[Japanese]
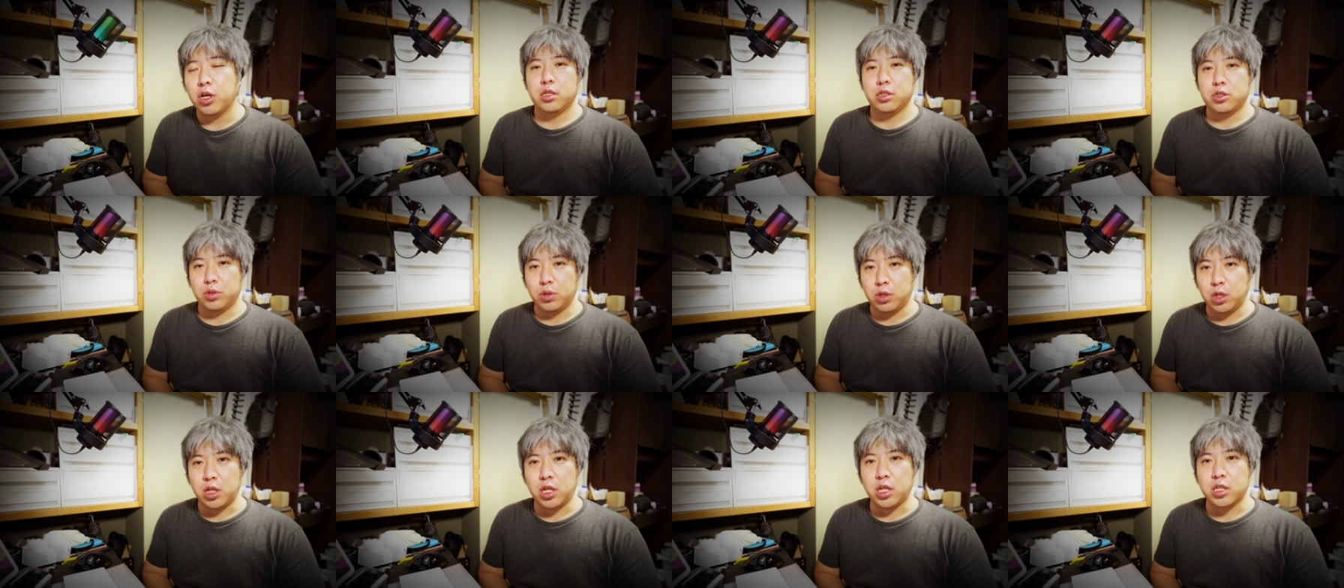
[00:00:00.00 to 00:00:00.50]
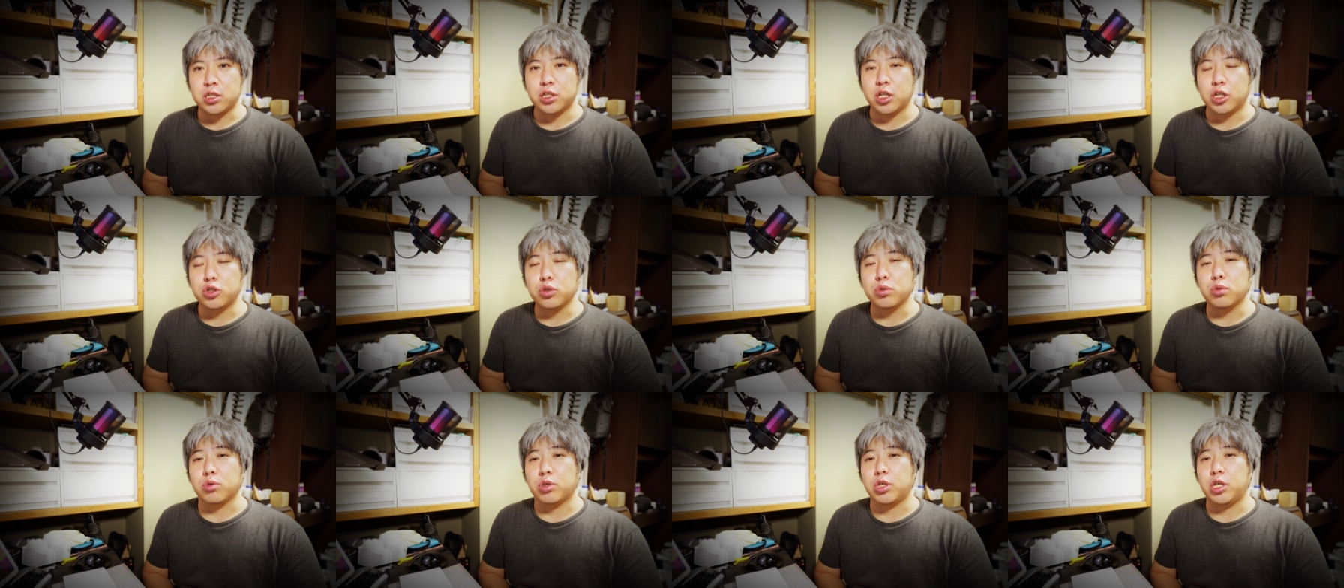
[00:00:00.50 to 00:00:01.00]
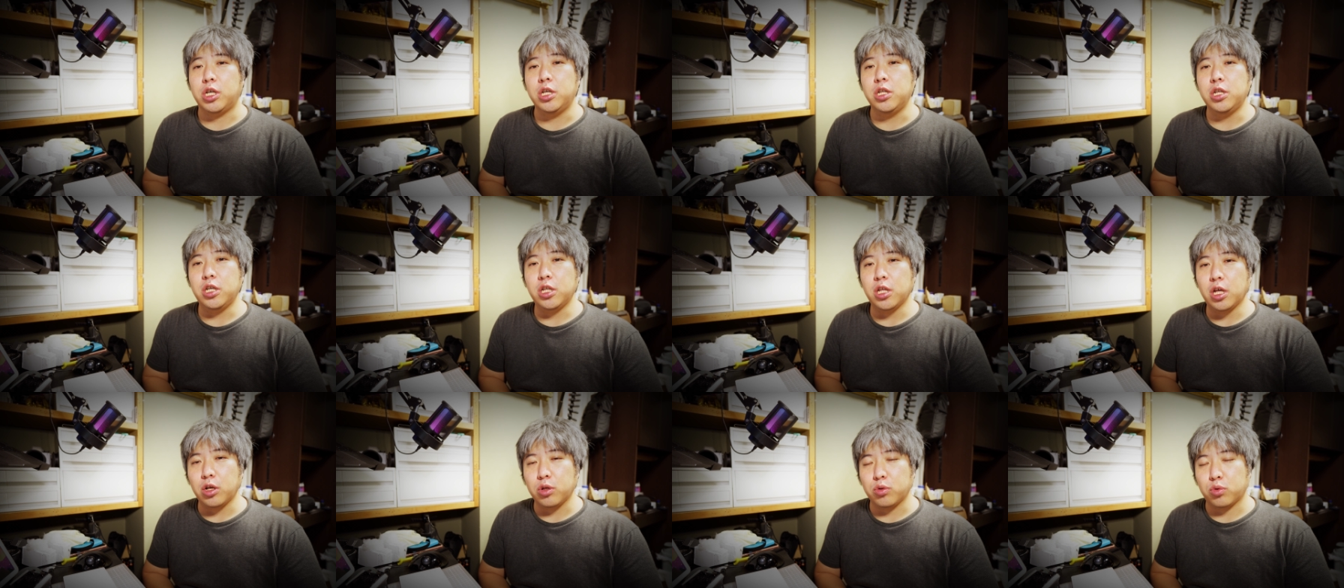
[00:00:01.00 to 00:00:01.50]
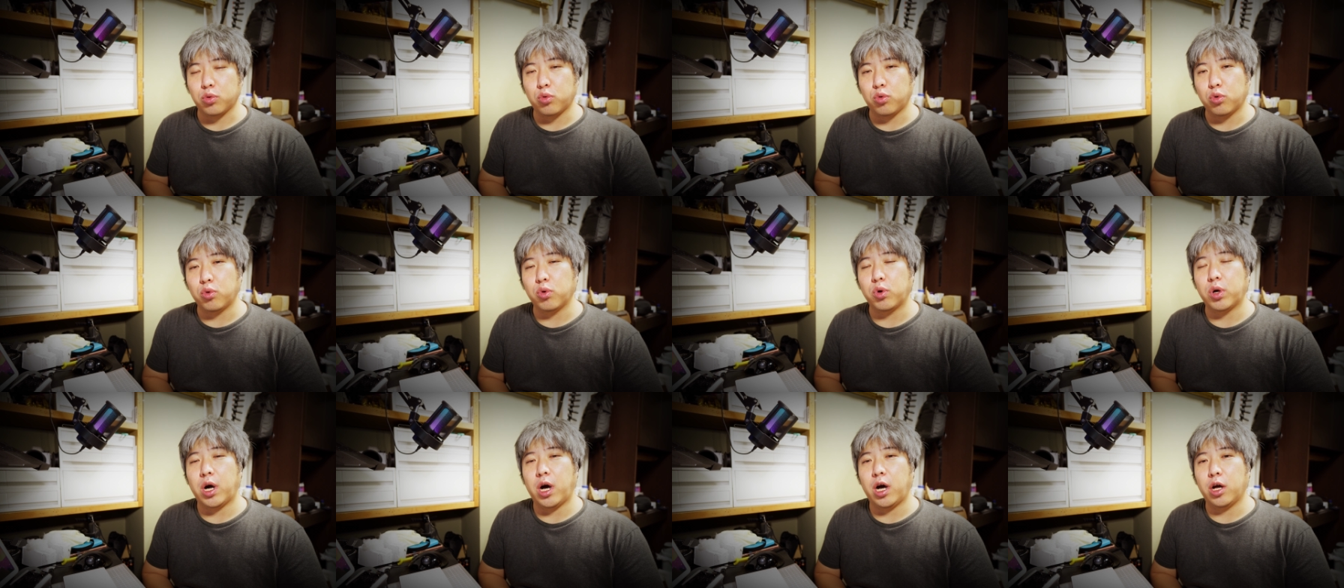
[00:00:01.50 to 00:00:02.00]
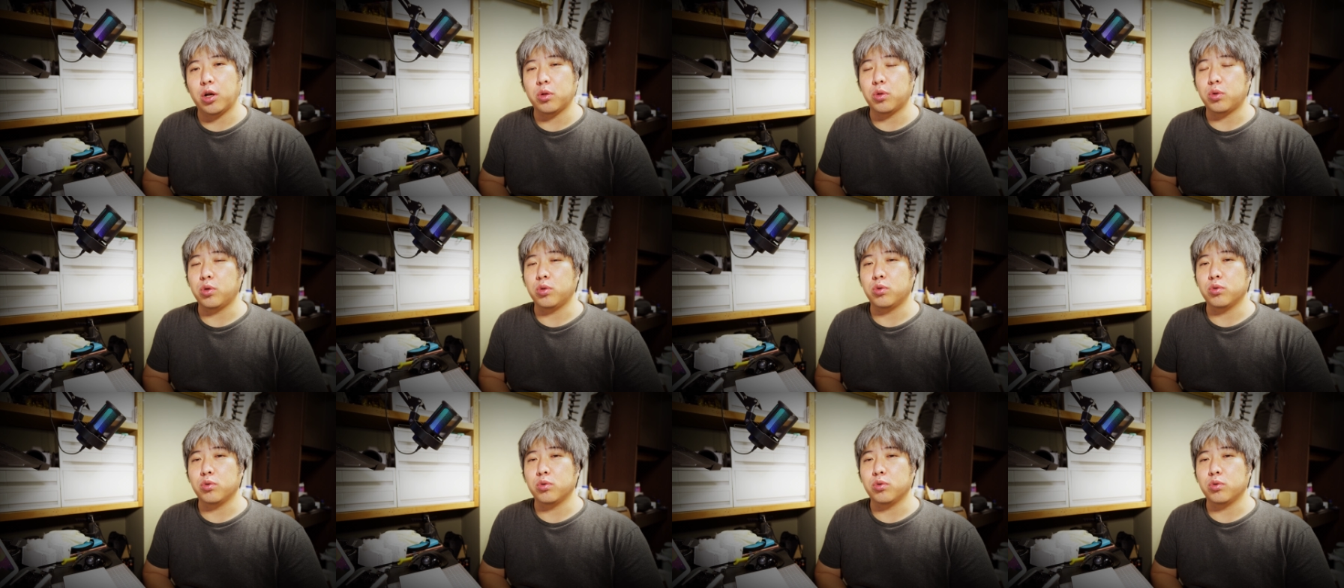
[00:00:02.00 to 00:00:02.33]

それでですね、ちょっと気になるところがあると